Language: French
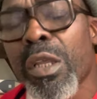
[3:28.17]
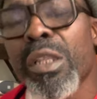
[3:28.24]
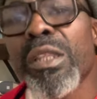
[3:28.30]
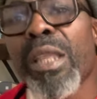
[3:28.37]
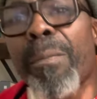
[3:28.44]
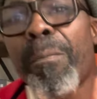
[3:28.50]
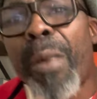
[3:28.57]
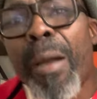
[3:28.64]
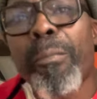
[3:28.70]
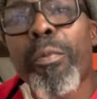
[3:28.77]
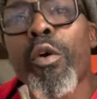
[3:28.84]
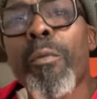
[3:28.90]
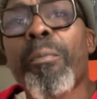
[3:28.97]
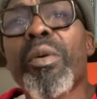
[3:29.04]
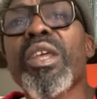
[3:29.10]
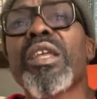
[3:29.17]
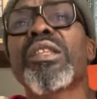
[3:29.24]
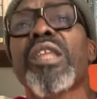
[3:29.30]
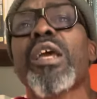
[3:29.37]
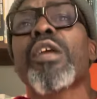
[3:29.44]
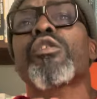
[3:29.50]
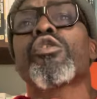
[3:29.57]
n'est pas
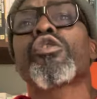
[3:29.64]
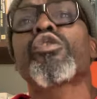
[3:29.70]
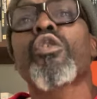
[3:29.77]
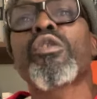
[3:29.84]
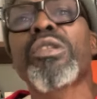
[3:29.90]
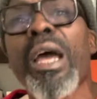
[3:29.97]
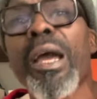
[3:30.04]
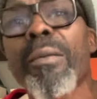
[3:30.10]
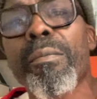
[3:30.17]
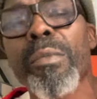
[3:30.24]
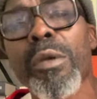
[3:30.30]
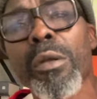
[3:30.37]
propriétaire de son âme.